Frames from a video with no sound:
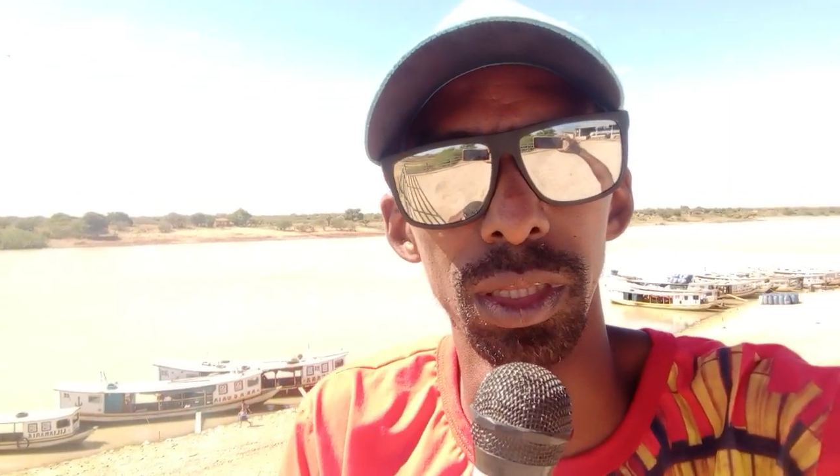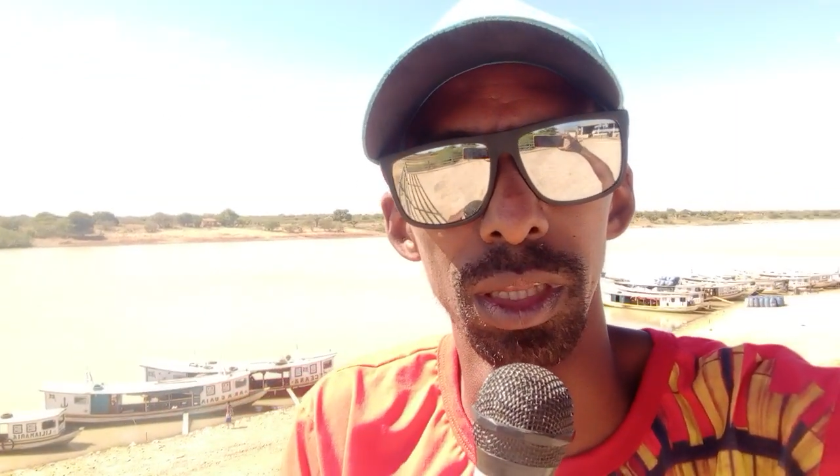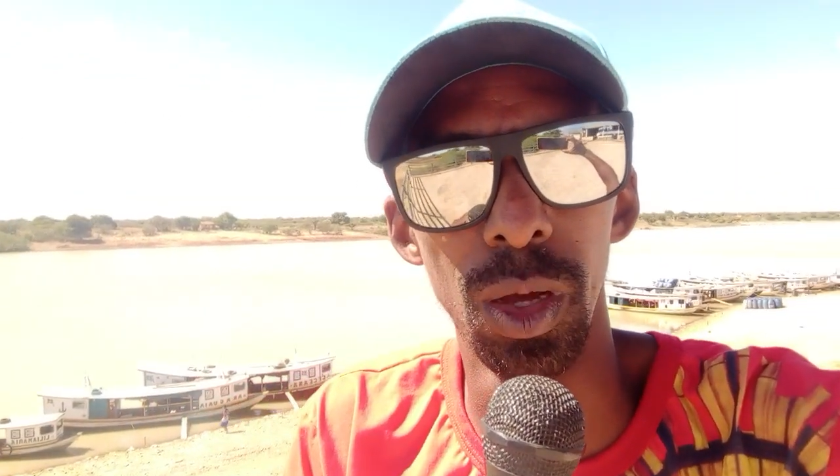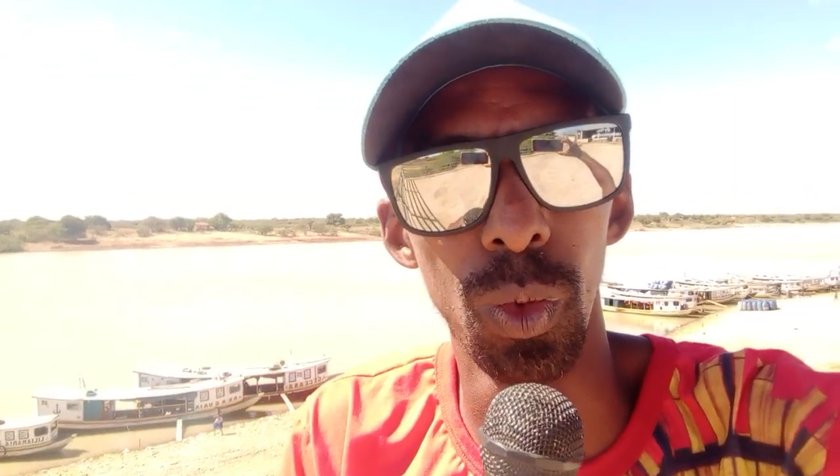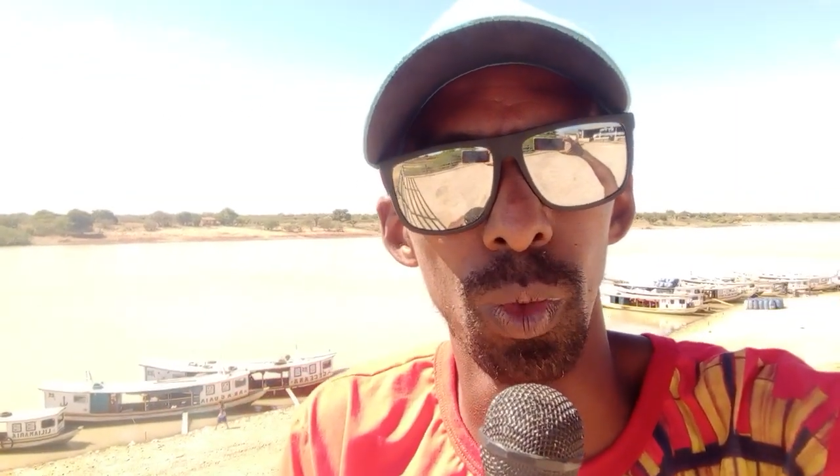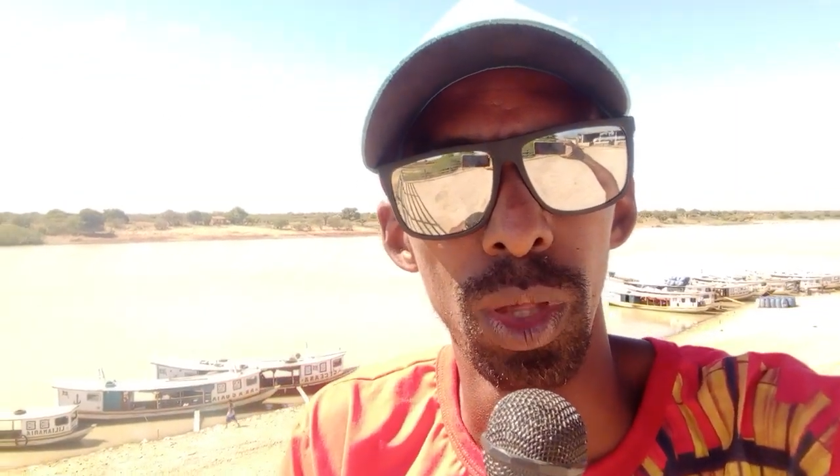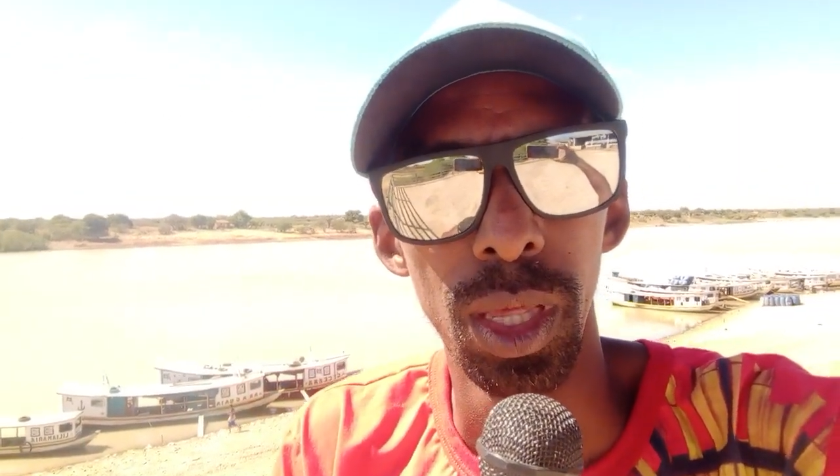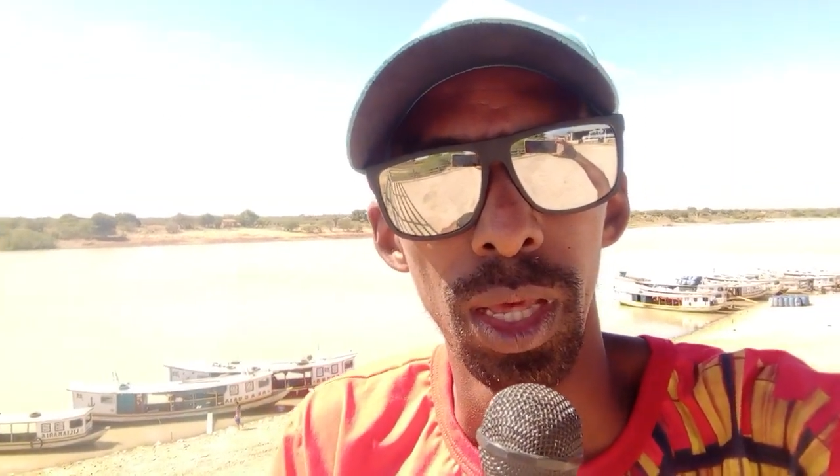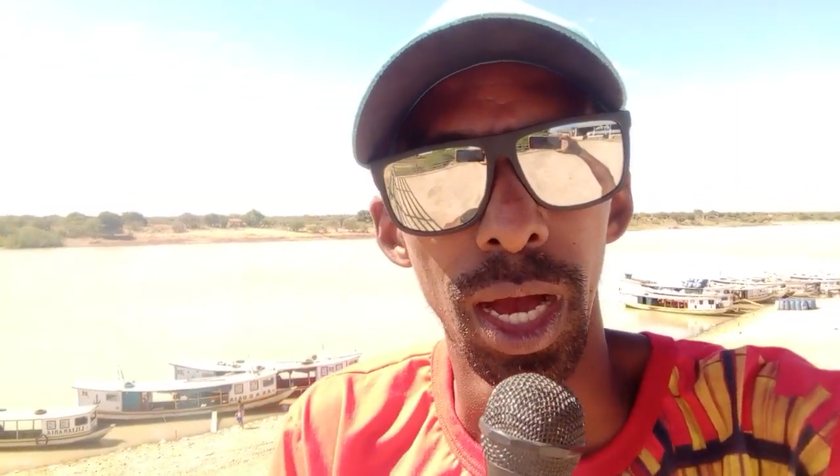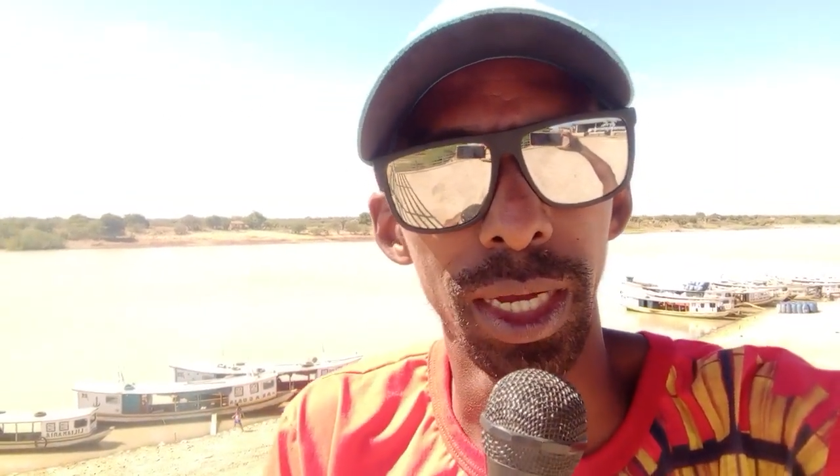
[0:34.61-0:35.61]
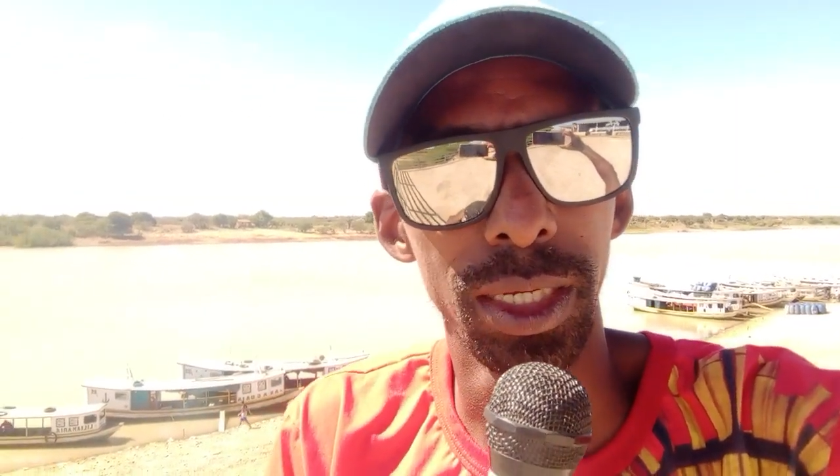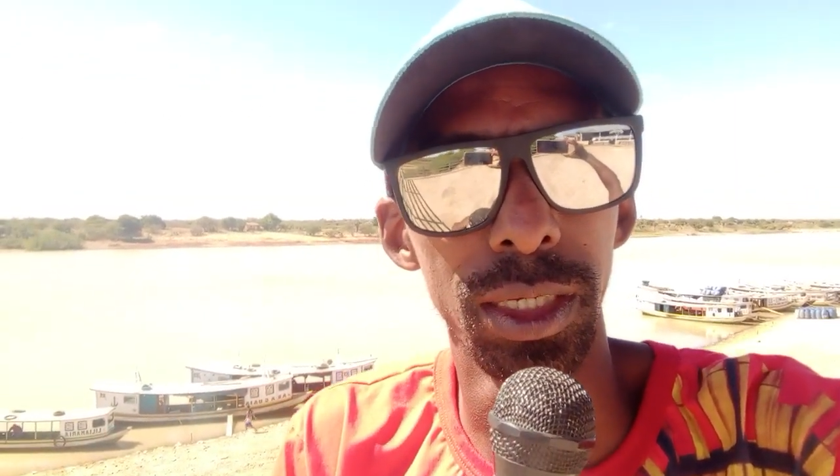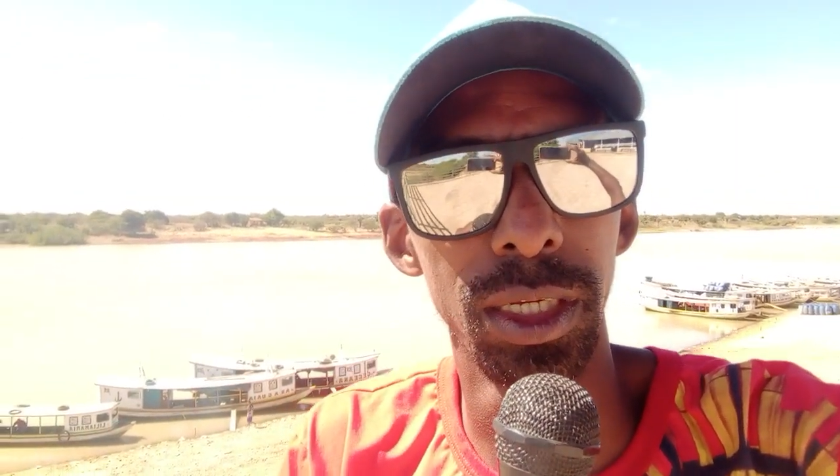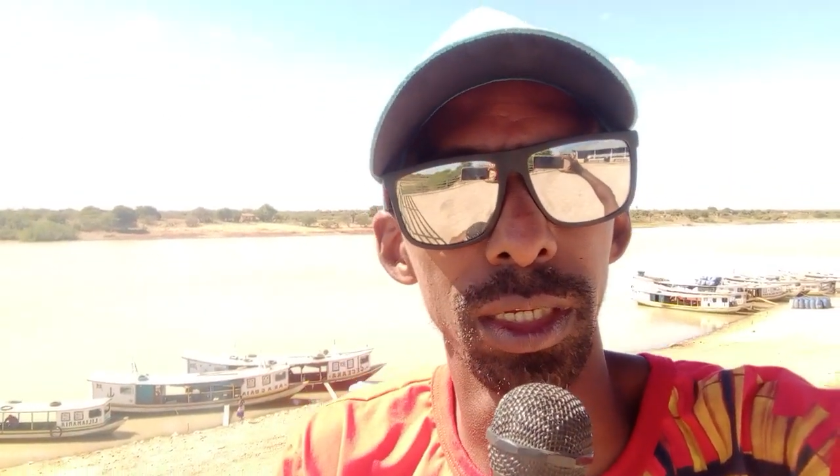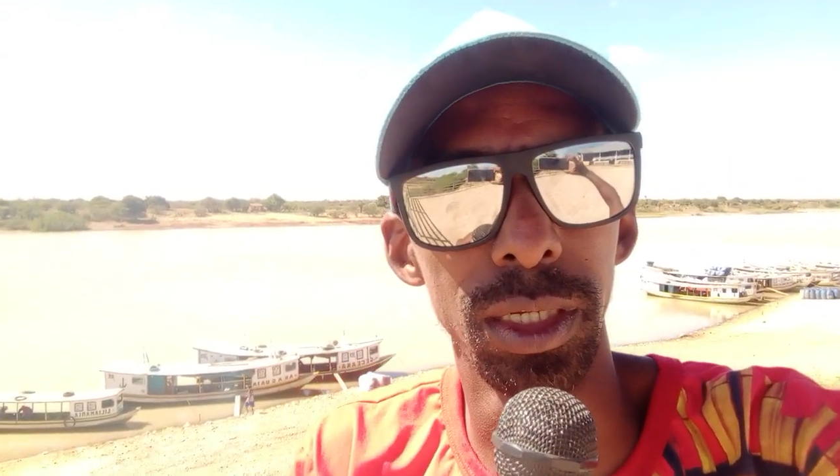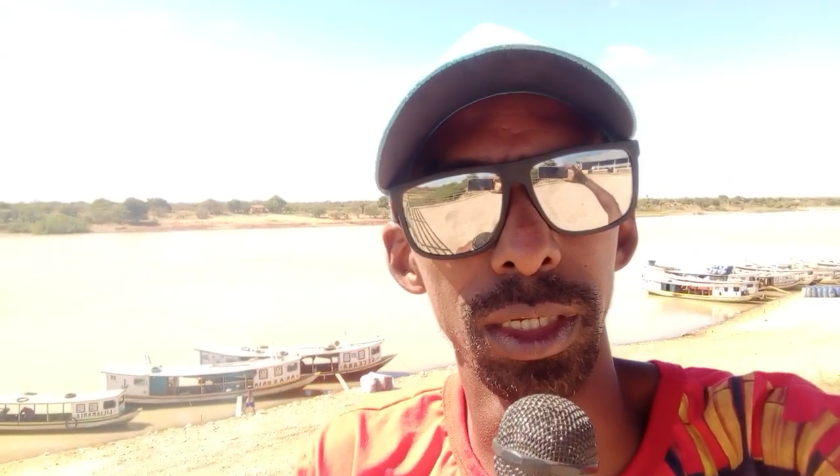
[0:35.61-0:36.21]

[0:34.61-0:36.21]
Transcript: Então, aqui Chique